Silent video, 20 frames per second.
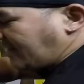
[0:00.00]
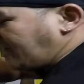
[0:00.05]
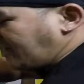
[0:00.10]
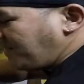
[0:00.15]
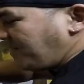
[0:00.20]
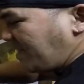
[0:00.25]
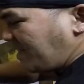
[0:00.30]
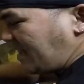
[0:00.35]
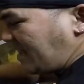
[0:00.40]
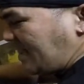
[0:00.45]
it
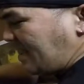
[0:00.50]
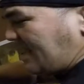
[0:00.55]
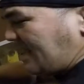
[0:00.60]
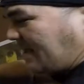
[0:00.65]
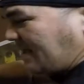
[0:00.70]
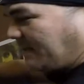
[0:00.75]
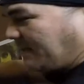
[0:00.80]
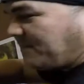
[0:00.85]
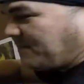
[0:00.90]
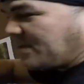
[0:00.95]
be.
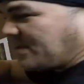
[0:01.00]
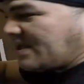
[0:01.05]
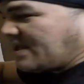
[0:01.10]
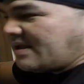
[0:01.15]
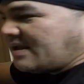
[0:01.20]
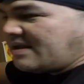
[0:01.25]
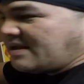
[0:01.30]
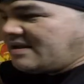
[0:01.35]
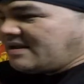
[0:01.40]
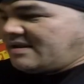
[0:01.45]

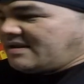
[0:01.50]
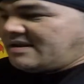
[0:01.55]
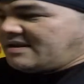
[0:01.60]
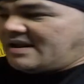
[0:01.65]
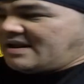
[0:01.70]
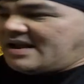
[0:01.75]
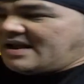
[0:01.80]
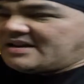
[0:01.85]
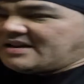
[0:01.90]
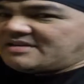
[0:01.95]

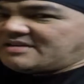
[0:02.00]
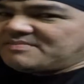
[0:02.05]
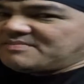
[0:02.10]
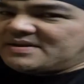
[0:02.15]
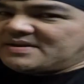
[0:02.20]
Let it